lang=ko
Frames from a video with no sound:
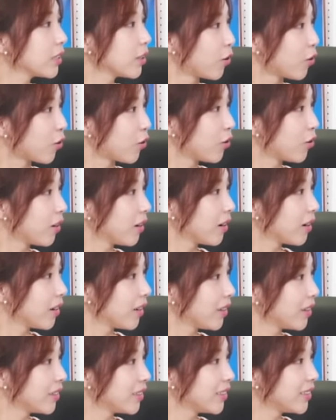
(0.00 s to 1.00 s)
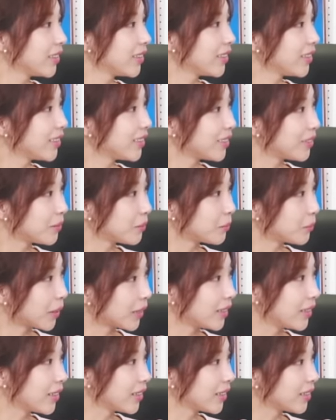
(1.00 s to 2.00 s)
거를
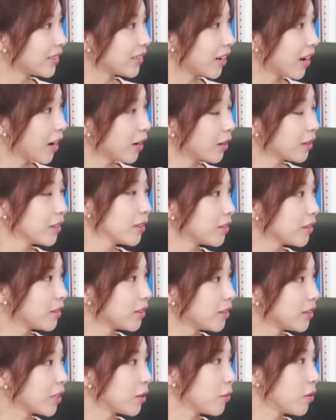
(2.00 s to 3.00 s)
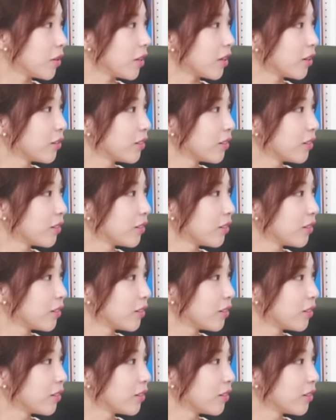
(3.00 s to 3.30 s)
만, 그, 한 느낌이네요.